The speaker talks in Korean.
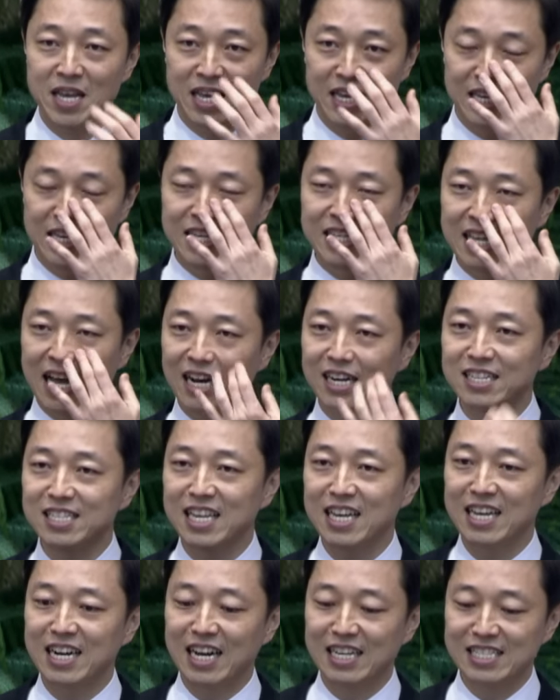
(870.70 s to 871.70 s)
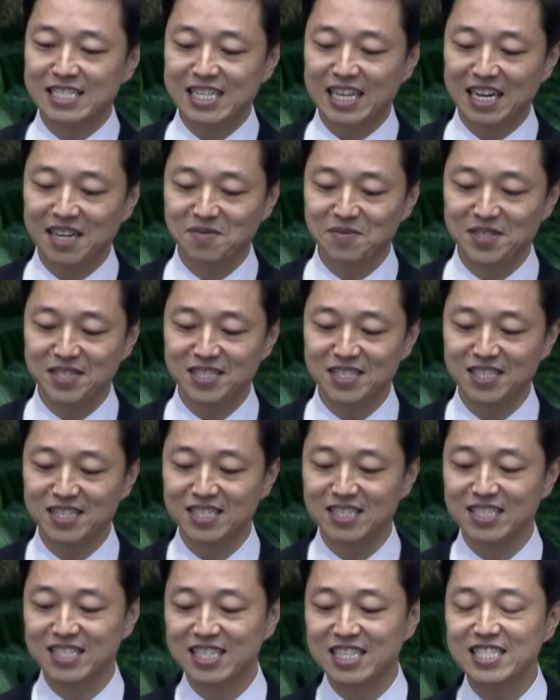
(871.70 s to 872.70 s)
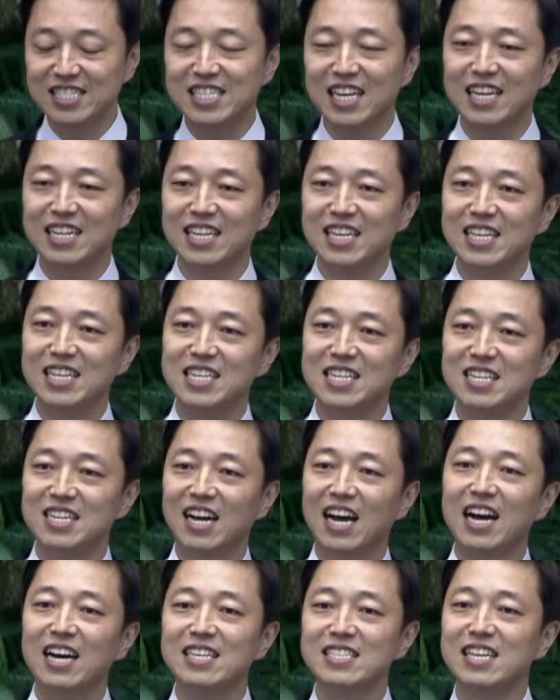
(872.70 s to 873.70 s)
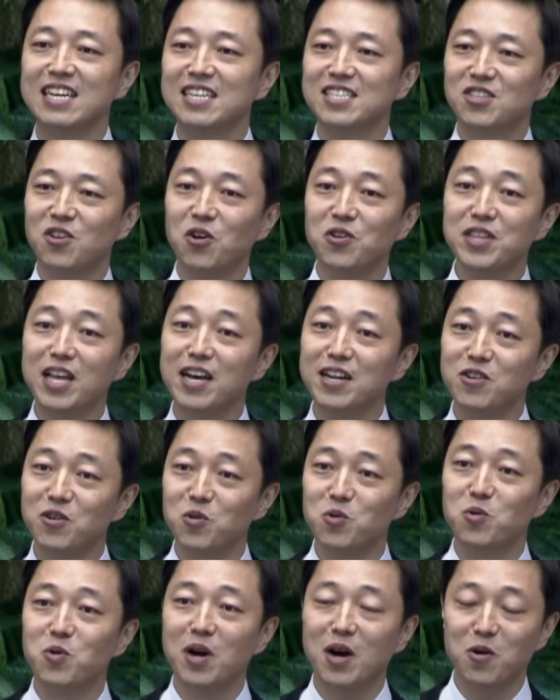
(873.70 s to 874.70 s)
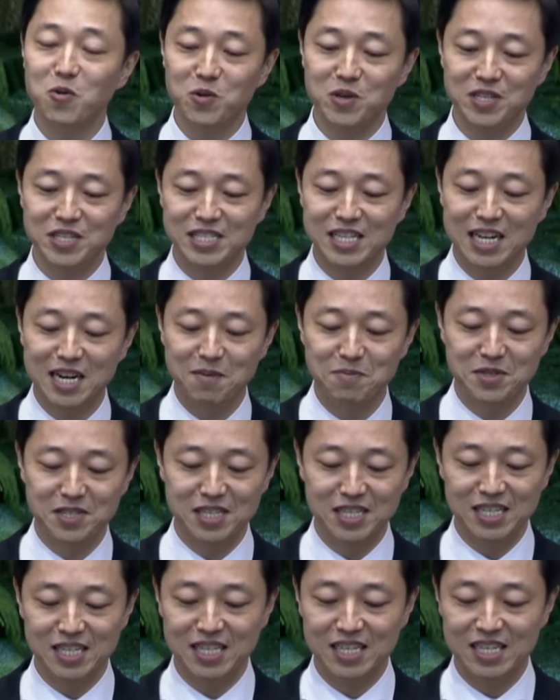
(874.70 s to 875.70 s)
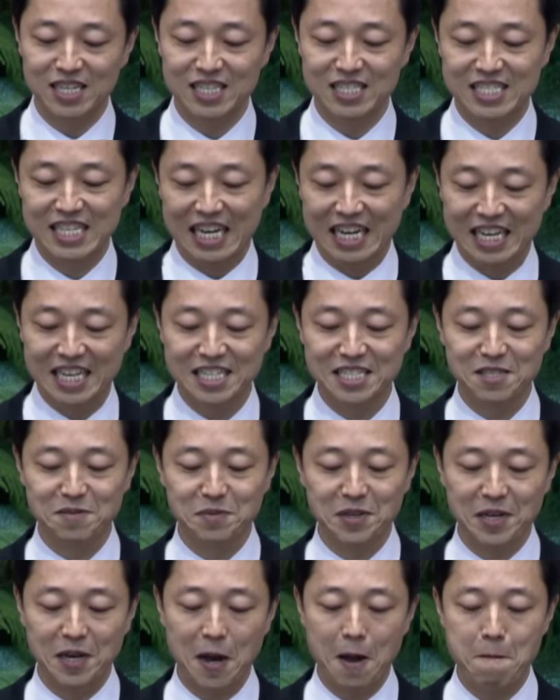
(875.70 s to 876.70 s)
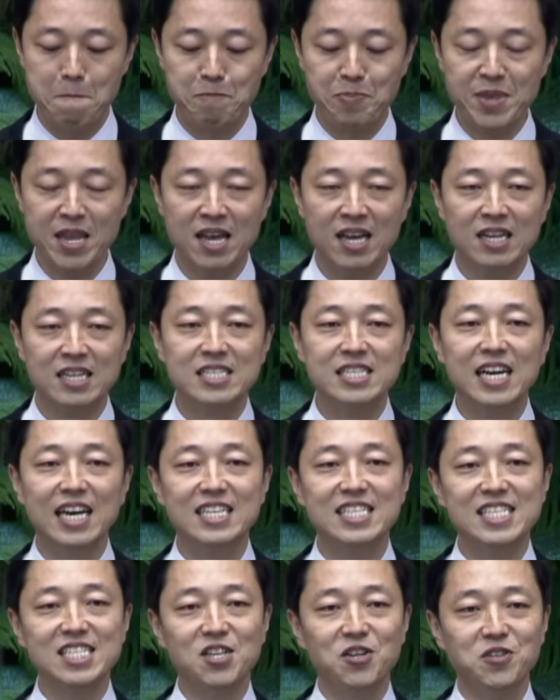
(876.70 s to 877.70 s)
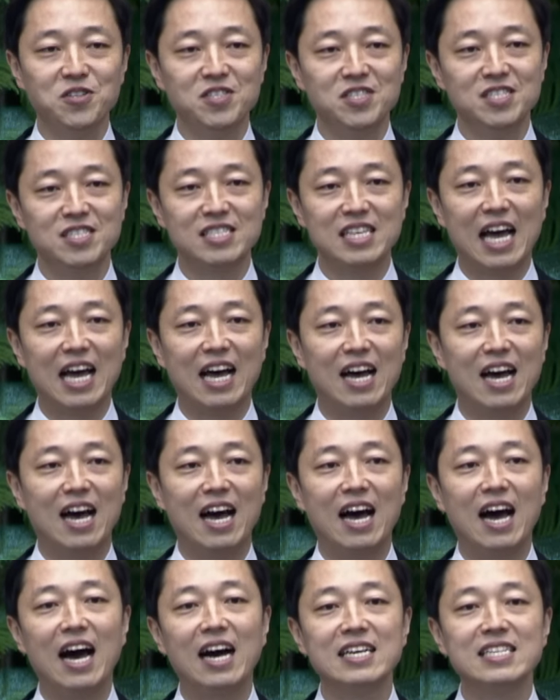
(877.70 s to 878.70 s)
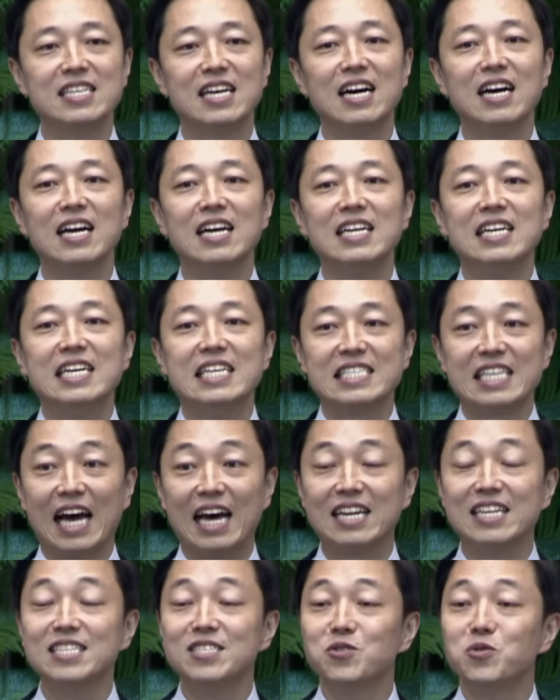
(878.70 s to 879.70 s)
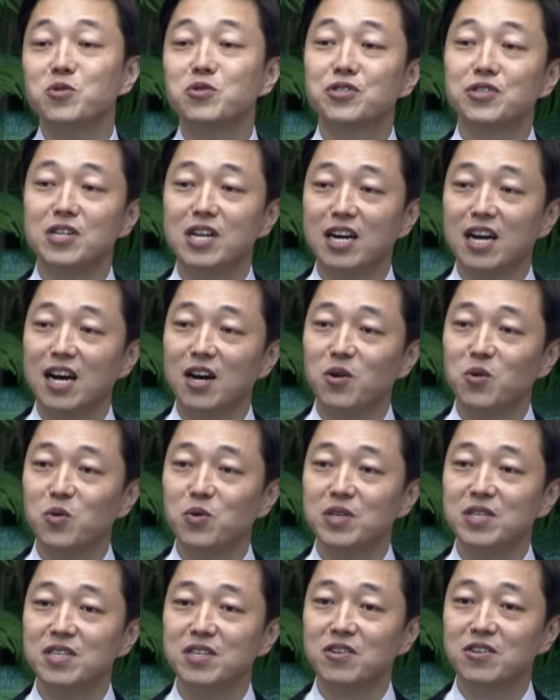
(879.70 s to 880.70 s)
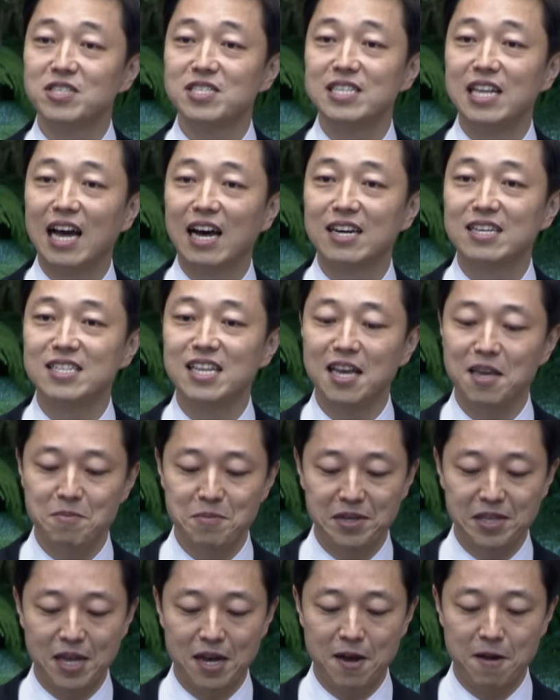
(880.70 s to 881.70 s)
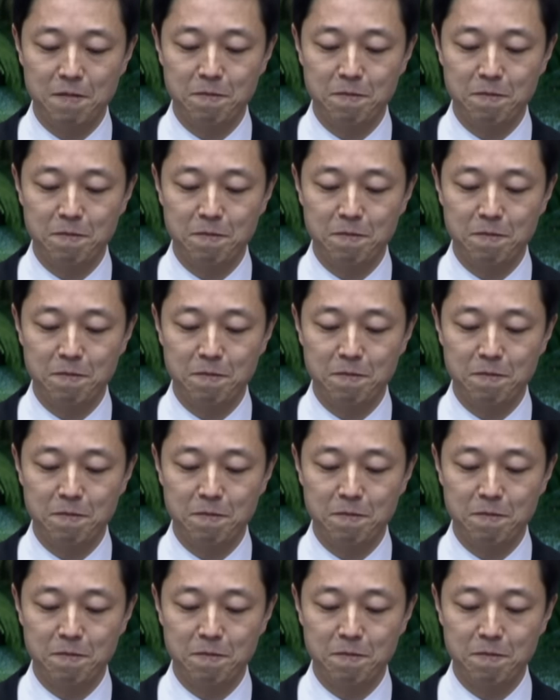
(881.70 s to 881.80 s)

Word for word: 이 나그네라는 사람들은 그 자리를 항상 떠나려고 하고 있는 사람들이지 않겠습니까? 그의 시선은 다 항상 다른 곳을 향하고 있는 것이 나그네입니다.